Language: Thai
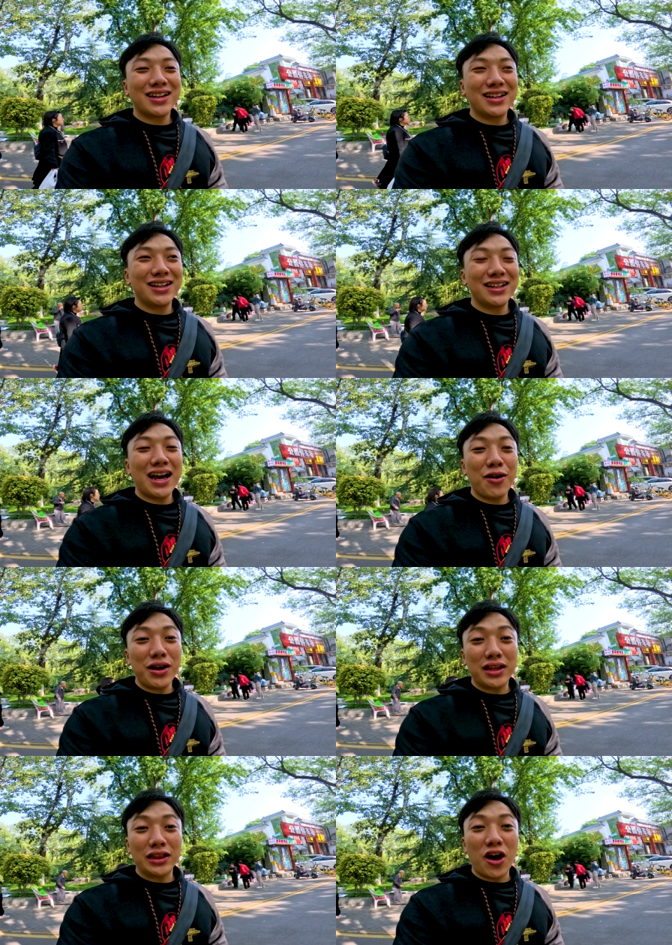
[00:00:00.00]
คือถ้าเรา
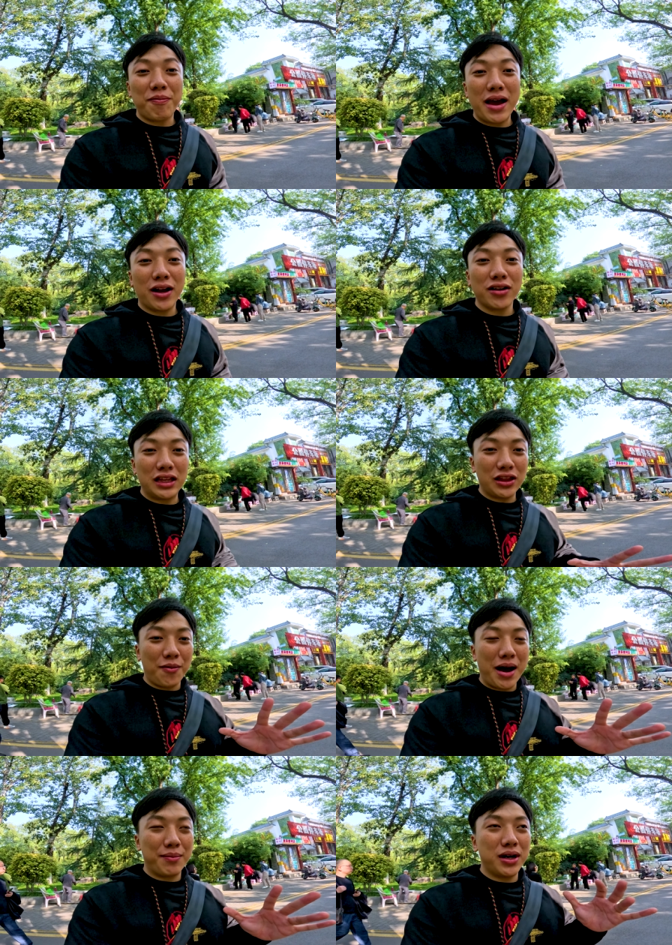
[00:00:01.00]
อยากติดต่อไปก็ติดต่
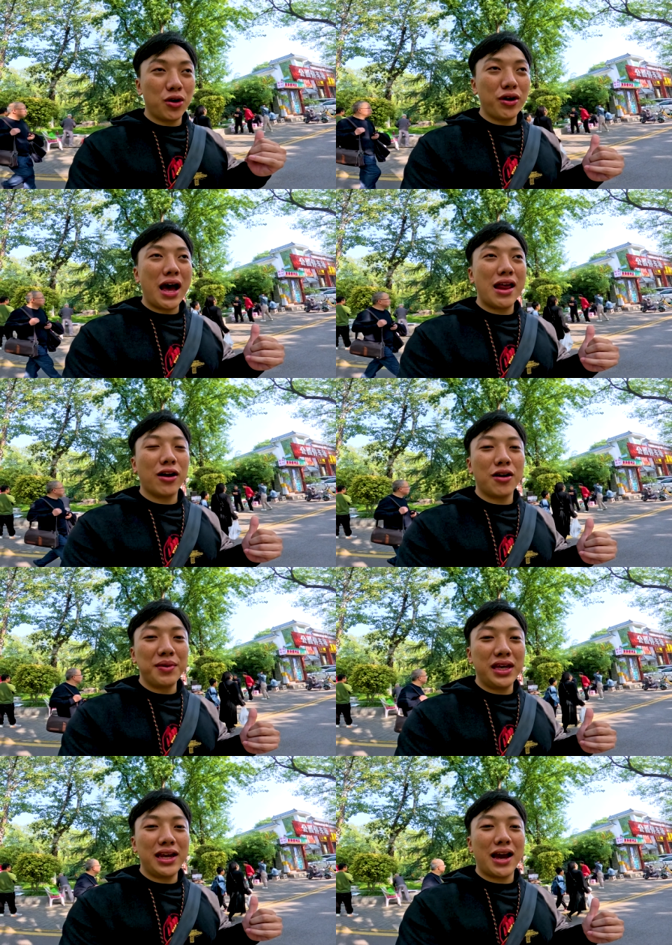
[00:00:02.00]
อผ่านเบอร์โทรได้ แล้วก็
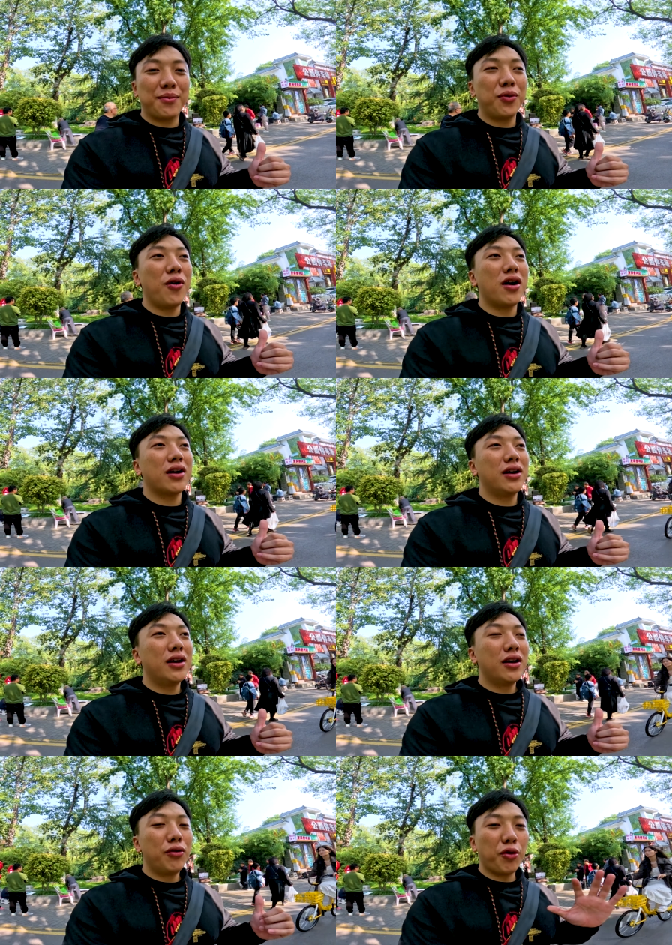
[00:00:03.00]
มีเขียนพวก
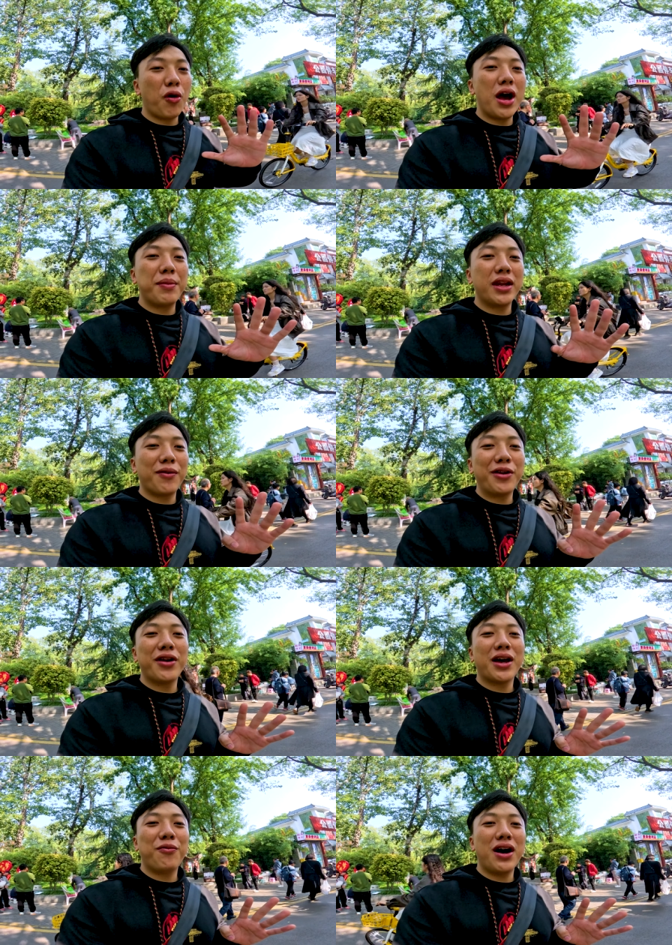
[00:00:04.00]
requirement เอาไว้ด้
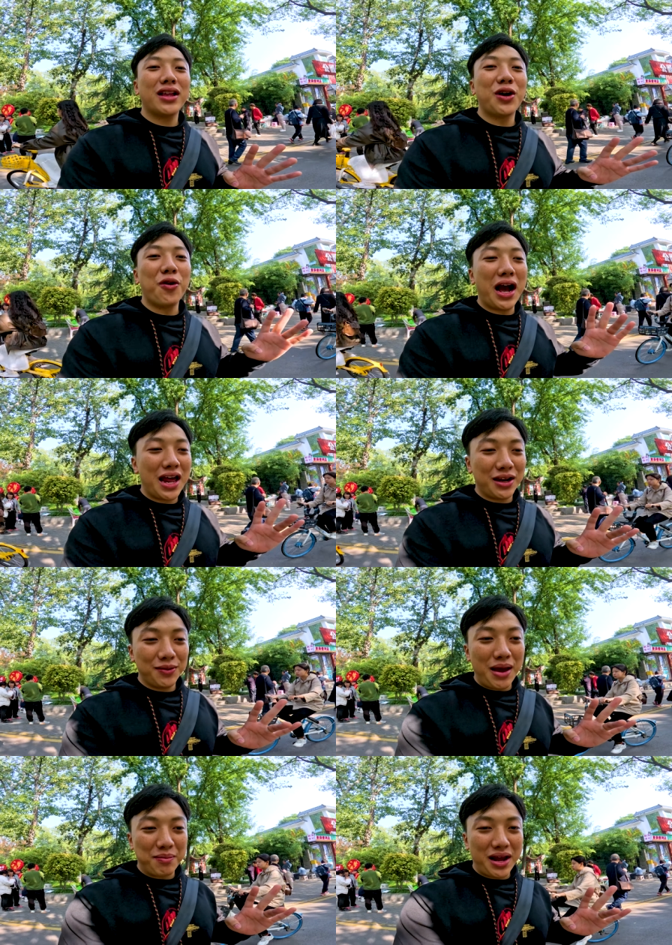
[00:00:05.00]
วยนะว่าต้องการ
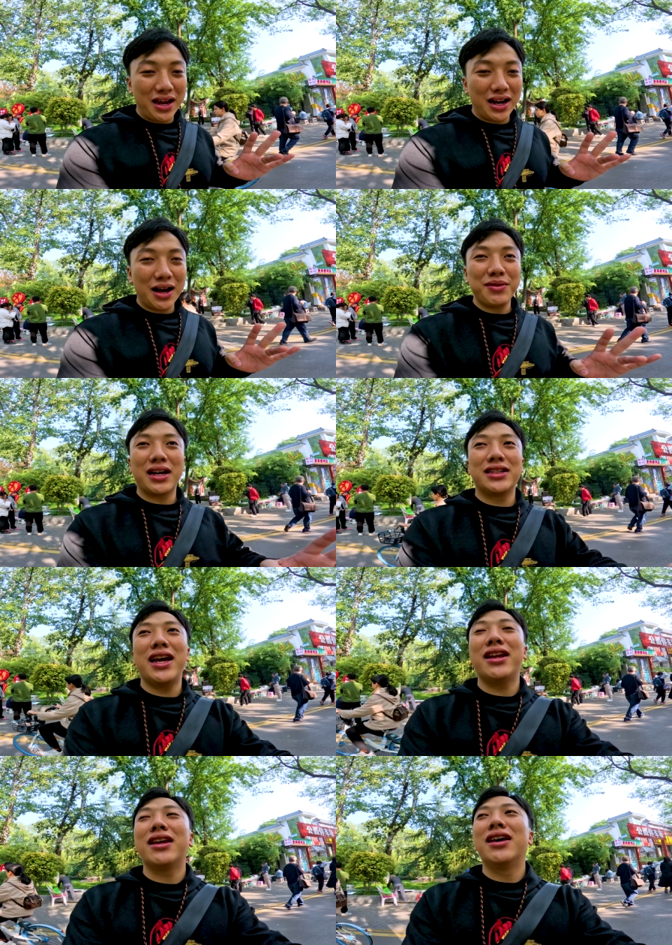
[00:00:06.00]
แบบไหนนะครับ อย่าง
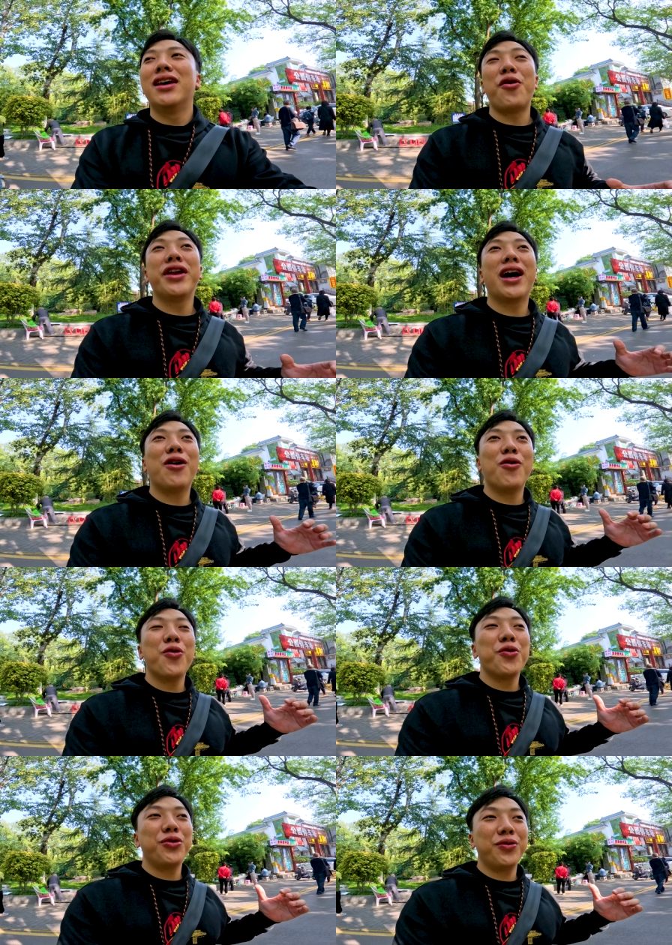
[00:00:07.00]
เช่นคนที่เขา
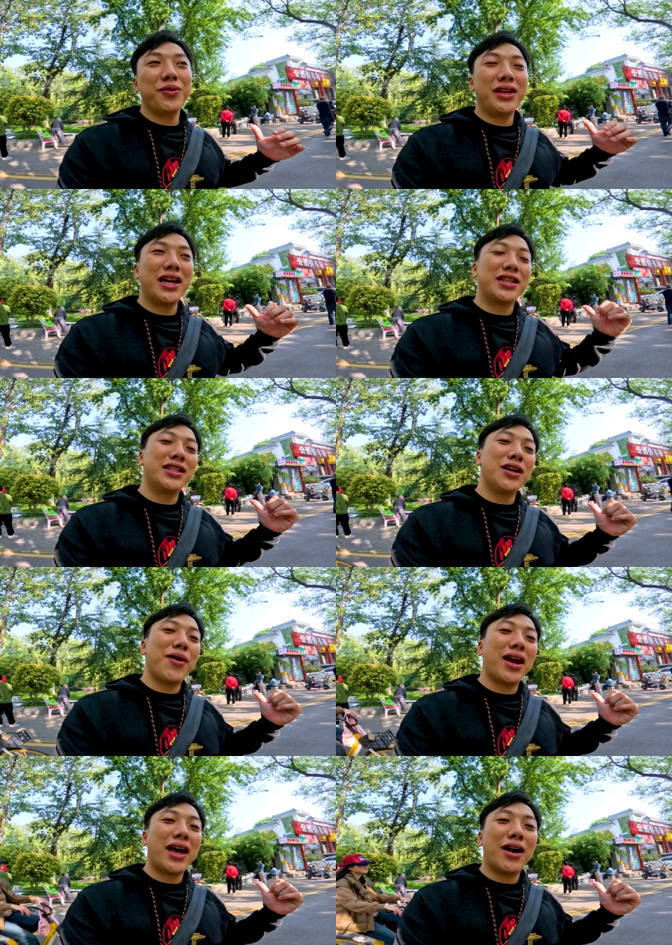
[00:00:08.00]
เขียนชื่อเอา
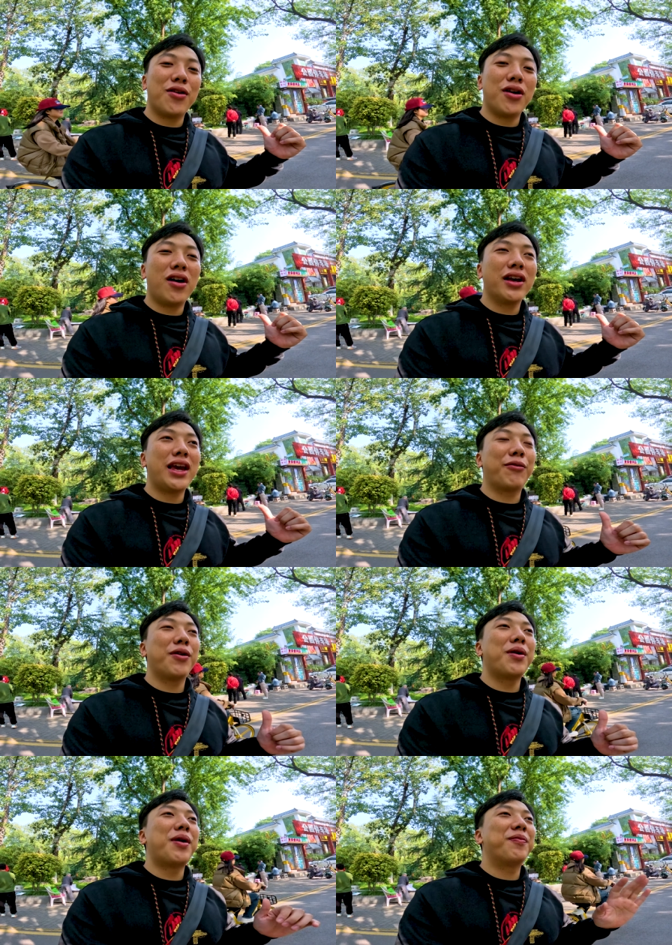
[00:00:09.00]
ไว้ข้างในเขาก็เขียนไว้
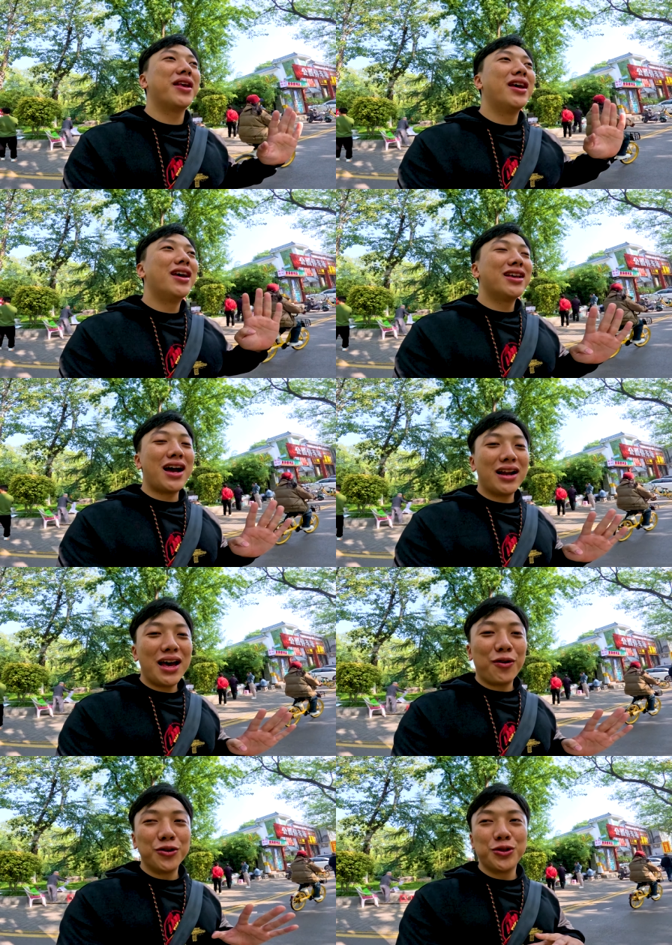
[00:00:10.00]
ว่าแบบอยากได้
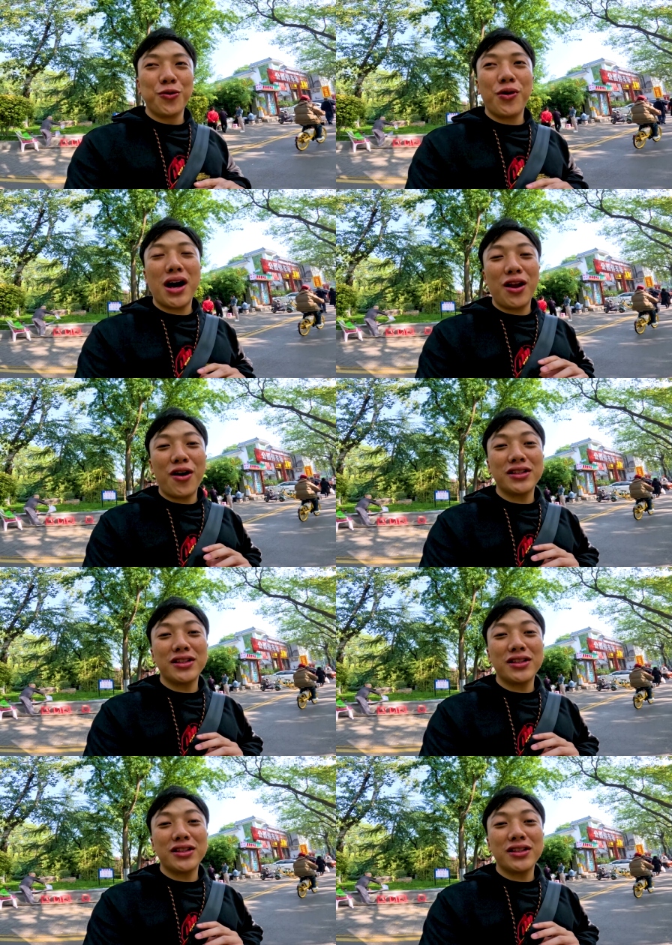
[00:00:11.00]
คนสูงกว่า